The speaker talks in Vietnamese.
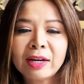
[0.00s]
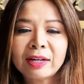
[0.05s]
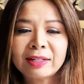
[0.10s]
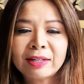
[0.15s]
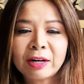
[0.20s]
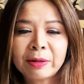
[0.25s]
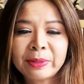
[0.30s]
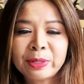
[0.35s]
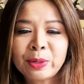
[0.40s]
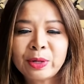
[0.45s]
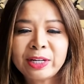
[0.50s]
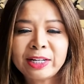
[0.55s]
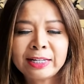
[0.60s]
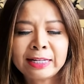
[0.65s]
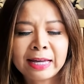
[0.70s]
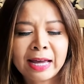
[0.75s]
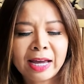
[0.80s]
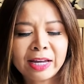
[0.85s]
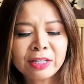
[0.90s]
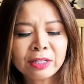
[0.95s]
Rồi bây giờ Uyên
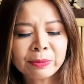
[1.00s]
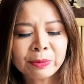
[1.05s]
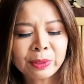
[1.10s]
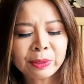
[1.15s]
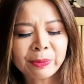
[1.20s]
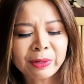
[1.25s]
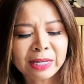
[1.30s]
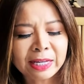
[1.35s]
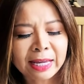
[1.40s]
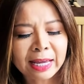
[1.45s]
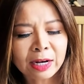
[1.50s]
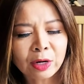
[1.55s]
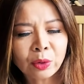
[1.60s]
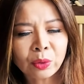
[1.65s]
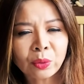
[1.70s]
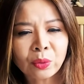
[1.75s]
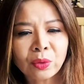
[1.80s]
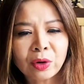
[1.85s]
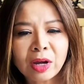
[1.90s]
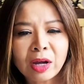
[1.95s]
kể cho quý vị nghe
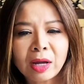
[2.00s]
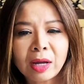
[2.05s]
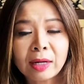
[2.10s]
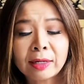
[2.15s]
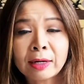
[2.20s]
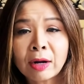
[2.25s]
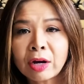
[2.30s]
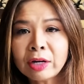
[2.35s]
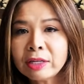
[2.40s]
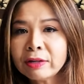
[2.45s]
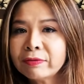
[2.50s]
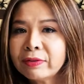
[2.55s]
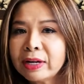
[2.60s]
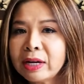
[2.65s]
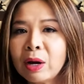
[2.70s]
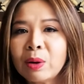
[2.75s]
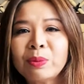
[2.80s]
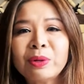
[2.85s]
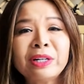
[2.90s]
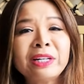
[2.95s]
luôn. Nói như vậy
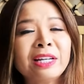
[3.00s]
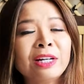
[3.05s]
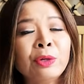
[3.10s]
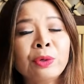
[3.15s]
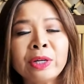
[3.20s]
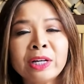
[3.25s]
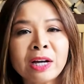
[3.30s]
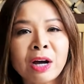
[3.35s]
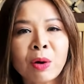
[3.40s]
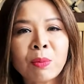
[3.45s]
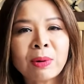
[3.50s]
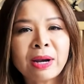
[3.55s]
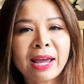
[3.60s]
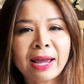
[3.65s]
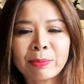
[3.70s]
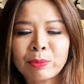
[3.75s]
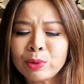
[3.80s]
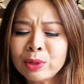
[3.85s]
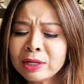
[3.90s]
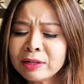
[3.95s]
không có nghĩa là Uyên không
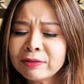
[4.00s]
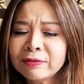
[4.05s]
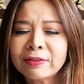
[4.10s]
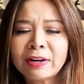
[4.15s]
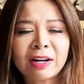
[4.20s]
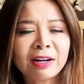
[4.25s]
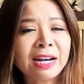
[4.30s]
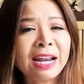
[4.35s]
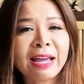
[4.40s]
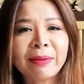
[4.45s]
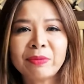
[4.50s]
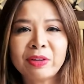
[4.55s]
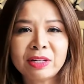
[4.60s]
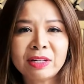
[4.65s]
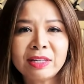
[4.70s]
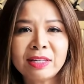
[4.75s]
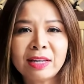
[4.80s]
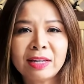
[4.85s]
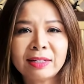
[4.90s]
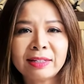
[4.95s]
làm, Uyên vẫn làm những
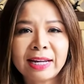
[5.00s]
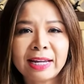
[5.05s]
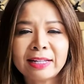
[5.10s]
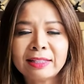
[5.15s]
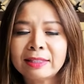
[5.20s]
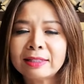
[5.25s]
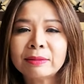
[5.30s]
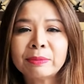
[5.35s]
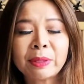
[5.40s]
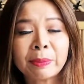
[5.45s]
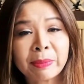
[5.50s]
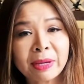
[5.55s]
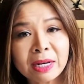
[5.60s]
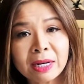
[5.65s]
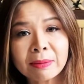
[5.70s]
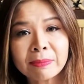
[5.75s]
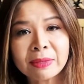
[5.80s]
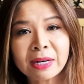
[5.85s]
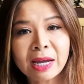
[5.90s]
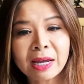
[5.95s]
cái diện này từ mười mấy
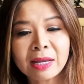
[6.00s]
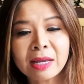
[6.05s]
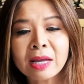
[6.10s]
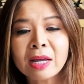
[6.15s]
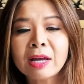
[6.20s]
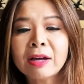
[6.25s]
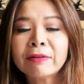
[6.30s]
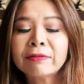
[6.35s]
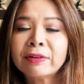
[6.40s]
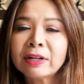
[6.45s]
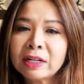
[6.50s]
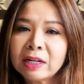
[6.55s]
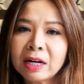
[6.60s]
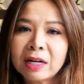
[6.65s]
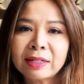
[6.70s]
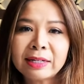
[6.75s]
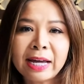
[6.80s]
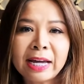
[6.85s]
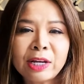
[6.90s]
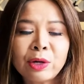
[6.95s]
năm nay. Và
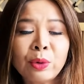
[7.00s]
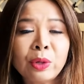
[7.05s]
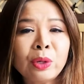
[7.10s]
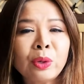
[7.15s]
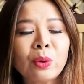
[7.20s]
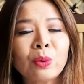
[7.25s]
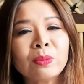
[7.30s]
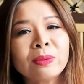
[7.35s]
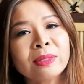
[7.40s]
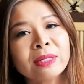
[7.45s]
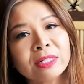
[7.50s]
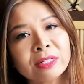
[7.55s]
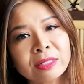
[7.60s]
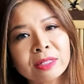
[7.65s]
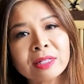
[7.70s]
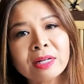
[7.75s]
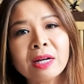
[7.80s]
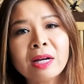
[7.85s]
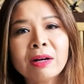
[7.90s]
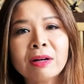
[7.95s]
gần đây Uyên cũng
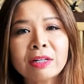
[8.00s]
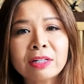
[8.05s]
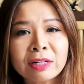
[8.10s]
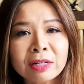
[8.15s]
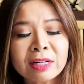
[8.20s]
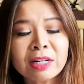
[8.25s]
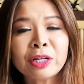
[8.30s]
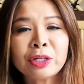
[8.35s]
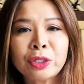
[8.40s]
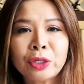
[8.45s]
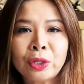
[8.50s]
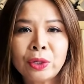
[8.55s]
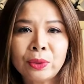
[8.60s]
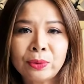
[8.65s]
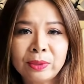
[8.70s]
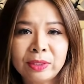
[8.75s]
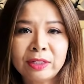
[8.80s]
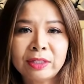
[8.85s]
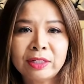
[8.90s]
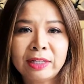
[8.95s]
đưa rất là nhiều
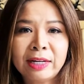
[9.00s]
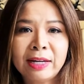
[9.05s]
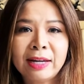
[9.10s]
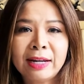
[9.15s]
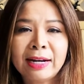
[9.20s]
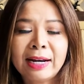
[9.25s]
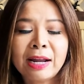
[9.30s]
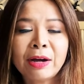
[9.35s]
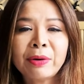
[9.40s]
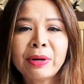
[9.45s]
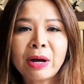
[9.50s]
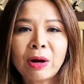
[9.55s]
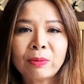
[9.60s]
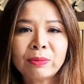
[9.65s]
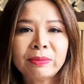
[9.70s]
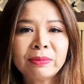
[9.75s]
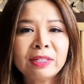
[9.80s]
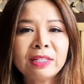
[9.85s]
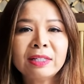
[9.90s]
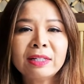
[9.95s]
người lao
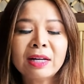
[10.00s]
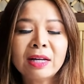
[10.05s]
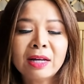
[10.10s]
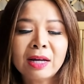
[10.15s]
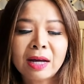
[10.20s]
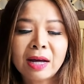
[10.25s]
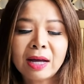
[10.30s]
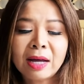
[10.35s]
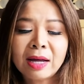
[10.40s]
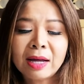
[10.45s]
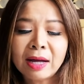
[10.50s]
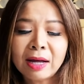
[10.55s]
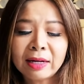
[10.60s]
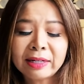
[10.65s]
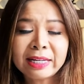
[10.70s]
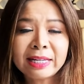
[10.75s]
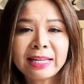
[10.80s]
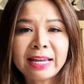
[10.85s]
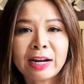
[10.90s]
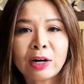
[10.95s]
động, nhưng uh, ở
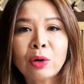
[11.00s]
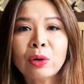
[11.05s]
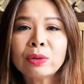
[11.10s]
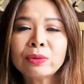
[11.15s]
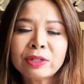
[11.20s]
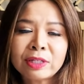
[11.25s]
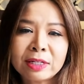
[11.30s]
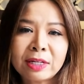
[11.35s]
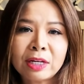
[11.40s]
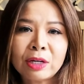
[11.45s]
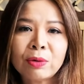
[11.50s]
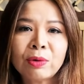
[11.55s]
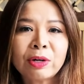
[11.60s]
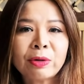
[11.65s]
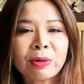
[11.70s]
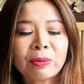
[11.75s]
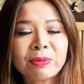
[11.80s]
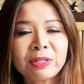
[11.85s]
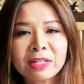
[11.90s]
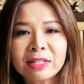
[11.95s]
cái dạng low skill, lao
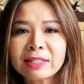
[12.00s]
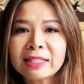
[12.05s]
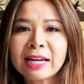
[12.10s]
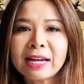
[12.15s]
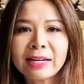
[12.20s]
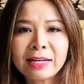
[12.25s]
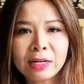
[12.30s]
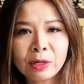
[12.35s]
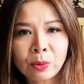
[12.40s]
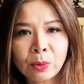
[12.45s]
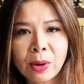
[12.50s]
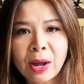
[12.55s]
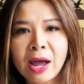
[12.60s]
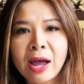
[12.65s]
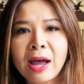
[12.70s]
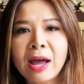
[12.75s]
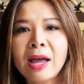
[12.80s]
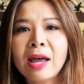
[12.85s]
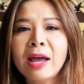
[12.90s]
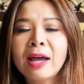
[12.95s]
động chân tay đi
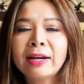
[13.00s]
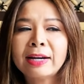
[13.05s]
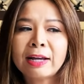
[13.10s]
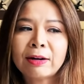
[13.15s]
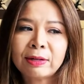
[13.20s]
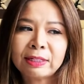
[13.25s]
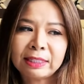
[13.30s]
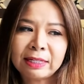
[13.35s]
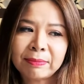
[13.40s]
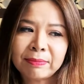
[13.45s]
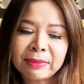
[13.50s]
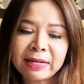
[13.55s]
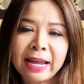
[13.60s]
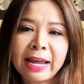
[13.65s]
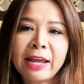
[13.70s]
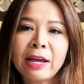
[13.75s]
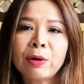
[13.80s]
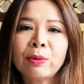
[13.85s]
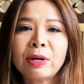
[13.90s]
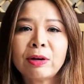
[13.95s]
qua. Nào là tiệm
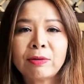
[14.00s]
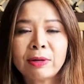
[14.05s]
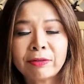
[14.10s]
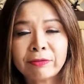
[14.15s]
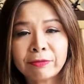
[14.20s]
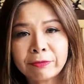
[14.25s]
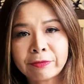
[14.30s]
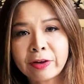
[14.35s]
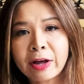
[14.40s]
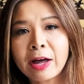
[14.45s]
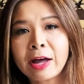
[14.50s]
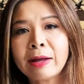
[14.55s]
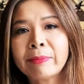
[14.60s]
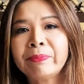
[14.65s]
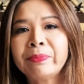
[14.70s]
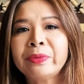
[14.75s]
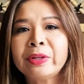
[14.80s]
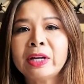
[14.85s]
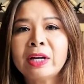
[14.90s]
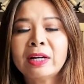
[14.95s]
nail, nào là farm,
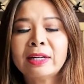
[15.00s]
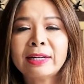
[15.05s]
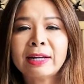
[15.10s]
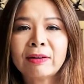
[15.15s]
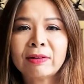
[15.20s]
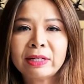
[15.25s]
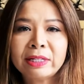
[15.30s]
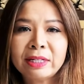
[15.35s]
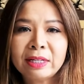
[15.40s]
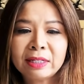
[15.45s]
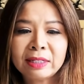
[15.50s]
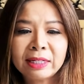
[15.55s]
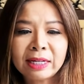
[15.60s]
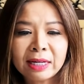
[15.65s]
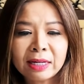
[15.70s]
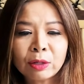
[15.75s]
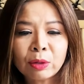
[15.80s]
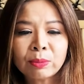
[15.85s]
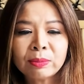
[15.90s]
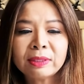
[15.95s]
nào là những cái
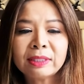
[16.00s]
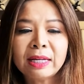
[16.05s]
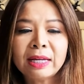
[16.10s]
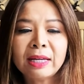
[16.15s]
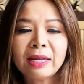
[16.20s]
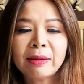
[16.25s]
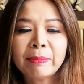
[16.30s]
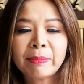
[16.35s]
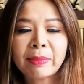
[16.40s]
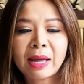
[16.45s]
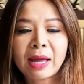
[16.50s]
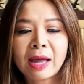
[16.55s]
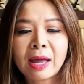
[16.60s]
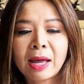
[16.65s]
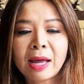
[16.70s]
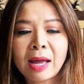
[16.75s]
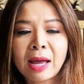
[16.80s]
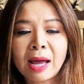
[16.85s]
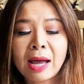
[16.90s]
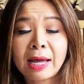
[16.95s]
công ty mà
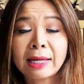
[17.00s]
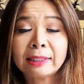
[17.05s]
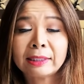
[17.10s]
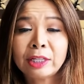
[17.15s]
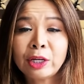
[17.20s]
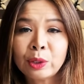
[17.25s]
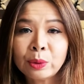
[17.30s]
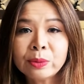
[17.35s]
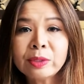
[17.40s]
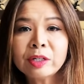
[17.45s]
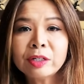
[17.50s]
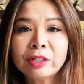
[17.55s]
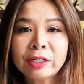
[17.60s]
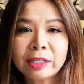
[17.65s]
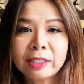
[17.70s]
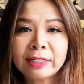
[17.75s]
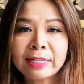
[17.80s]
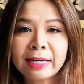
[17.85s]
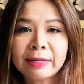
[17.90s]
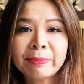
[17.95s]
à, thiếu người
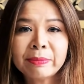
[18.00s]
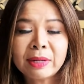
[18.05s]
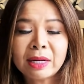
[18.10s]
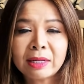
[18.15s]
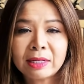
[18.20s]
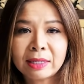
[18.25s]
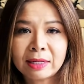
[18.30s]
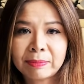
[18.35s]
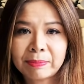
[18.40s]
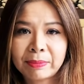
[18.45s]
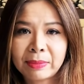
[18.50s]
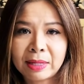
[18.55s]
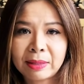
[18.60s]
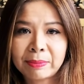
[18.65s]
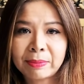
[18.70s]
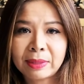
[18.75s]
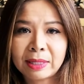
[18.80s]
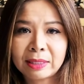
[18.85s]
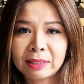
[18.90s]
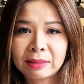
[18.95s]
để mà, mà,
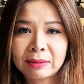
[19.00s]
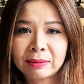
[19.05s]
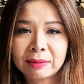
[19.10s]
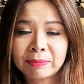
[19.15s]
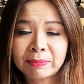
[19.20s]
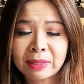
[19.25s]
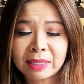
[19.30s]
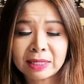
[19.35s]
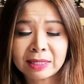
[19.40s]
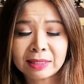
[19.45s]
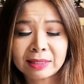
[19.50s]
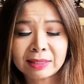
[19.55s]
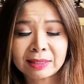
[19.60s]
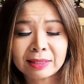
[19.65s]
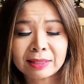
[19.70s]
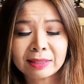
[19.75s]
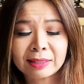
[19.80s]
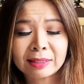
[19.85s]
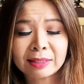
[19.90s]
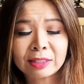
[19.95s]
mà, mà
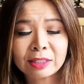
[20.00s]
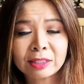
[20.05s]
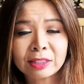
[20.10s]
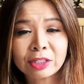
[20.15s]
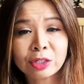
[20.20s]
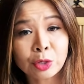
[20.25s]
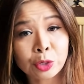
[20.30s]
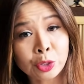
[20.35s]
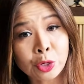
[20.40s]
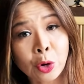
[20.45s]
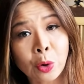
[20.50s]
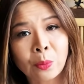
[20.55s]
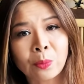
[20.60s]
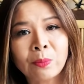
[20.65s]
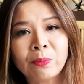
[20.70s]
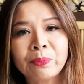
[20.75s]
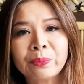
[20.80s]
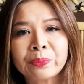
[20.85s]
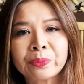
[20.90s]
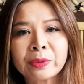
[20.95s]
sử dụng,
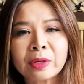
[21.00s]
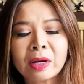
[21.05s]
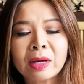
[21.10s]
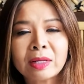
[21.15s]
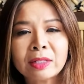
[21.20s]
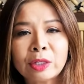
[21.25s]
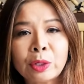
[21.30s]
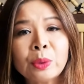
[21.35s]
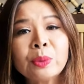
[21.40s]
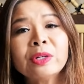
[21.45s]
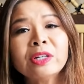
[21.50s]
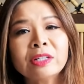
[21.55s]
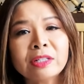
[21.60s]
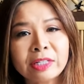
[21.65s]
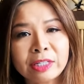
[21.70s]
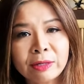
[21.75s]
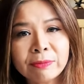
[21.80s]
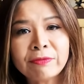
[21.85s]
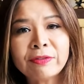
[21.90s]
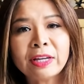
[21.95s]
thiếu người
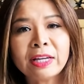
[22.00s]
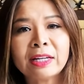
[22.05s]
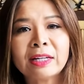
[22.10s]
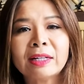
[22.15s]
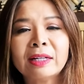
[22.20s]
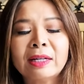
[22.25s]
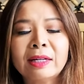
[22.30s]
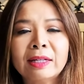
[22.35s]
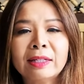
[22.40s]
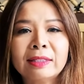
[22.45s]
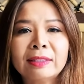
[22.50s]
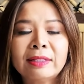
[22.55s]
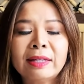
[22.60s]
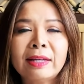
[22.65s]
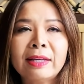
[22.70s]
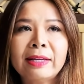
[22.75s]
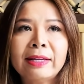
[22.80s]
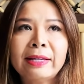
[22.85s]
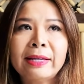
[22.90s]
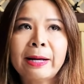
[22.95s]
giúp việc.
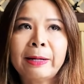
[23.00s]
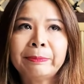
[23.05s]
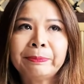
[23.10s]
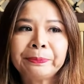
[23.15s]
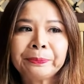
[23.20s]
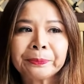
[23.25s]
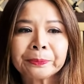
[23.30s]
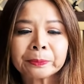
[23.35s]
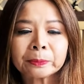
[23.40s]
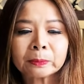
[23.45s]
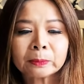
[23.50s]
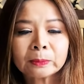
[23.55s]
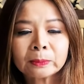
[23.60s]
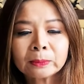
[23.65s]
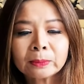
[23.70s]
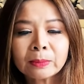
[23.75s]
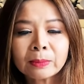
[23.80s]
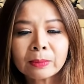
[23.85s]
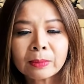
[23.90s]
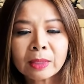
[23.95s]
Thì
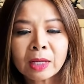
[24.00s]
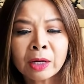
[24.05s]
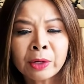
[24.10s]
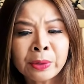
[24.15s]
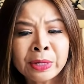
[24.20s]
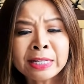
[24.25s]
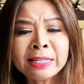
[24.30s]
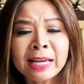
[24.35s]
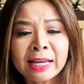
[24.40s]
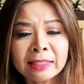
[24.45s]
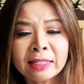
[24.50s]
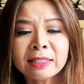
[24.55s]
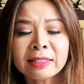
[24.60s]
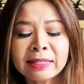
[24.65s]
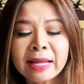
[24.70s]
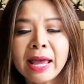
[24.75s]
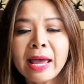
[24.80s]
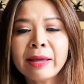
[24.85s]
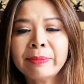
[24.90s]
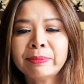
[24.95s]
uh, Uyên giải thích
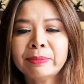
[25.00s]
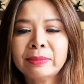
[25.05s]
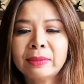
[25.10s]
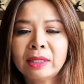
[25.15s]
thêm,